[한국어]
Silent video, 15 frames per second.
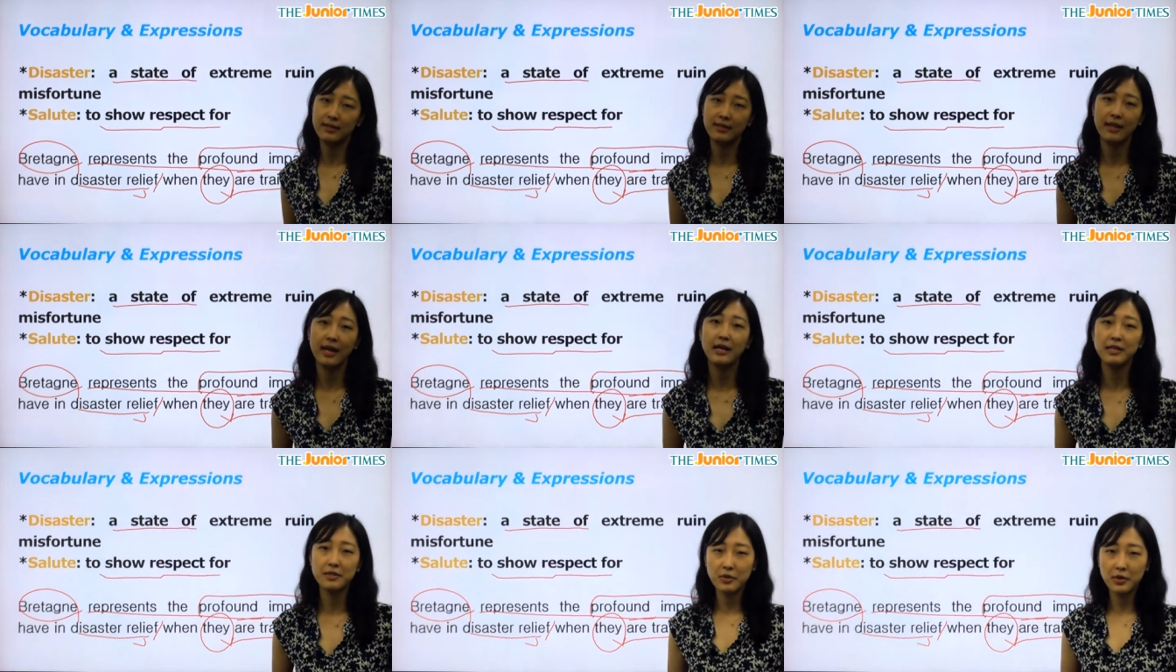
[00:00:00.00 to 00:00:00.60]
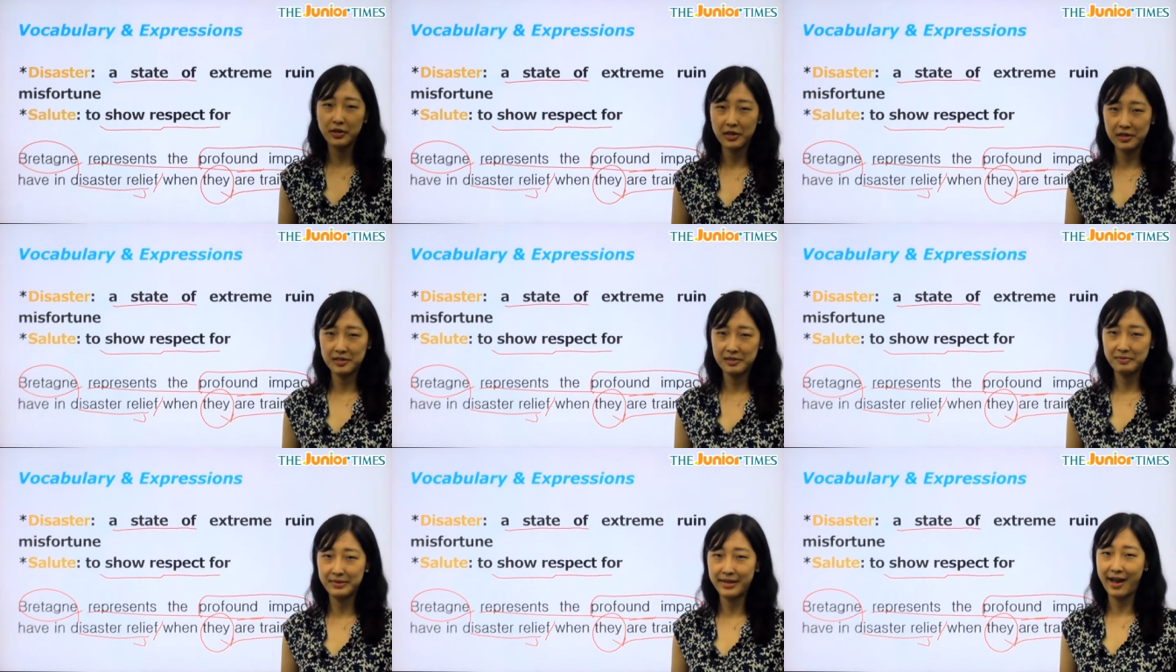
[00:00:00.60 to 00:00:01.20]
때 한해서가
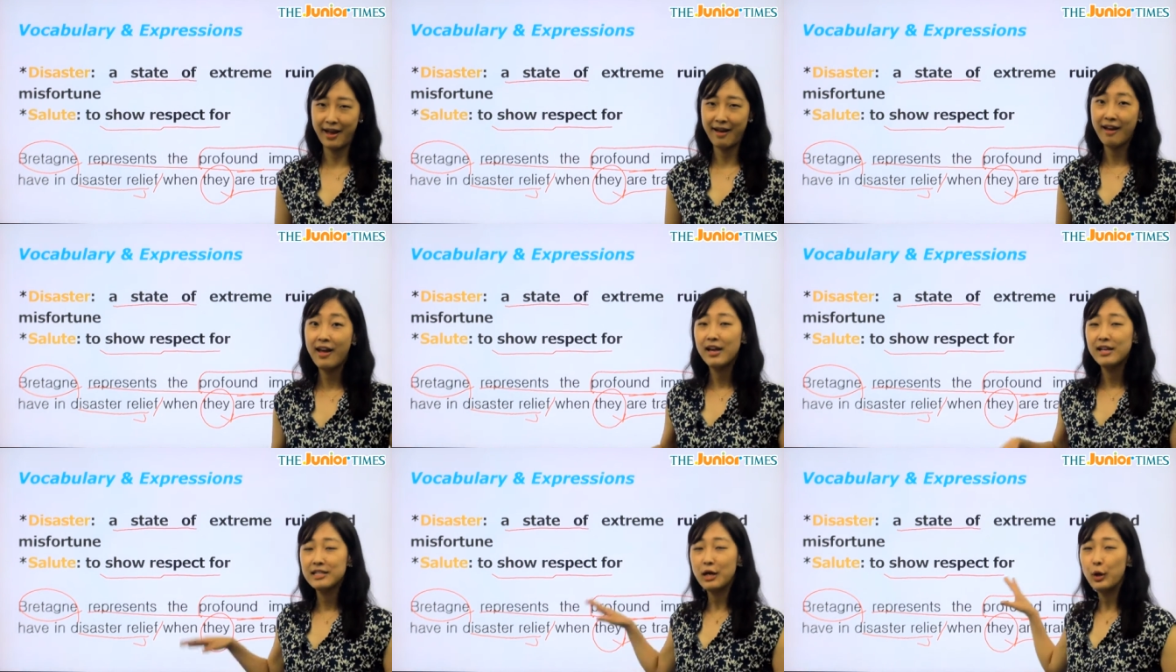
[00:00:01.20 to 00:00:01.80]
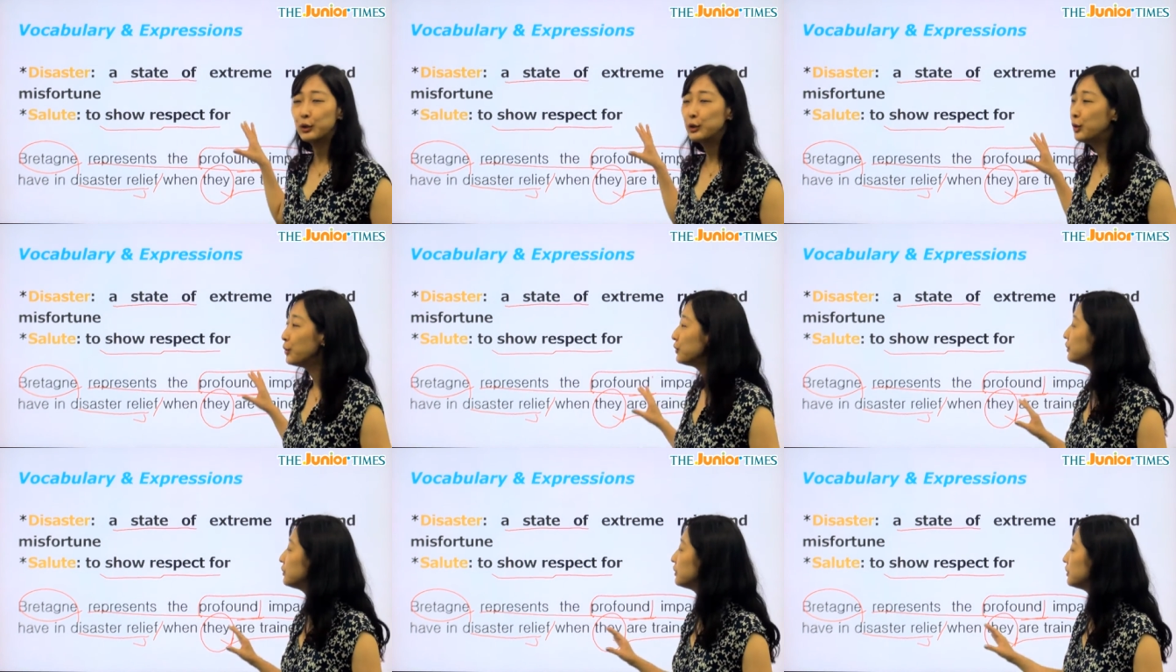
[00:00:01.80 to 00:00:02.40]
되겠습니다. 자,
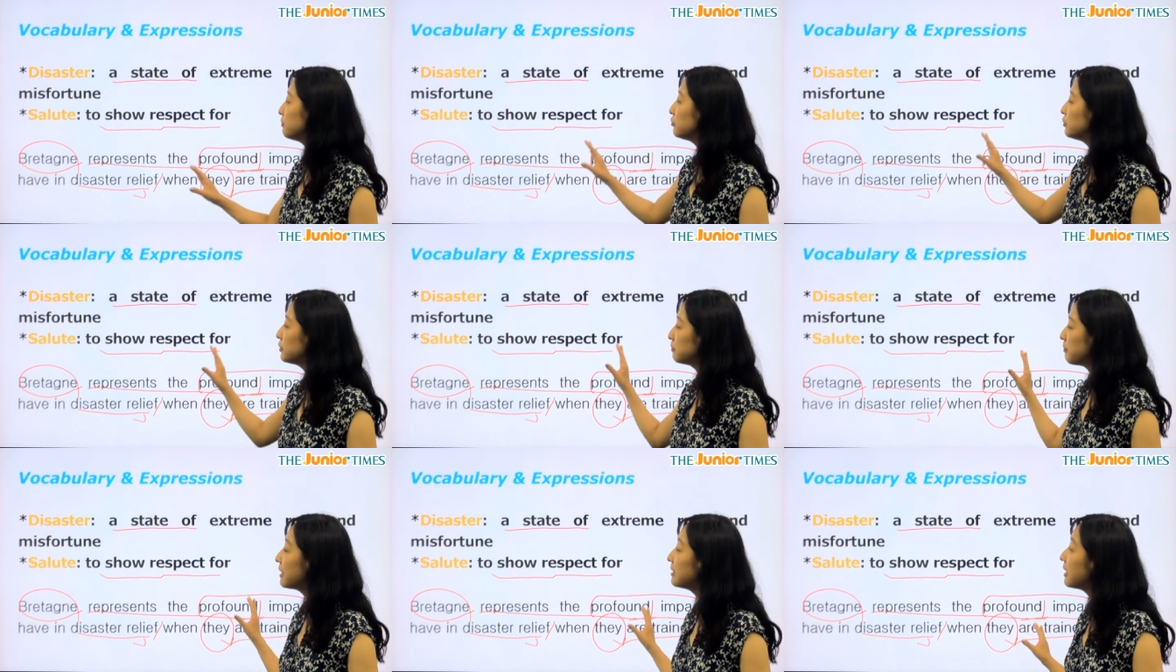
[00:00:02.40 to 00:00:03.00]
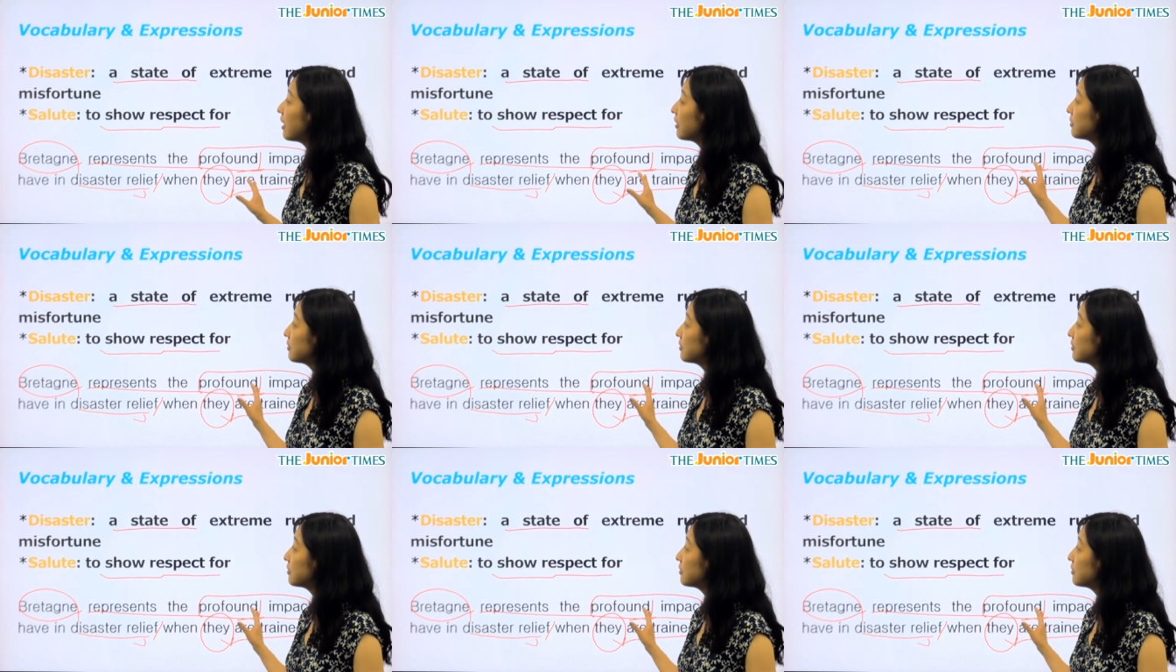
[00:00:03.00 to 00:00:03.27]
어떤 문, 맥락에서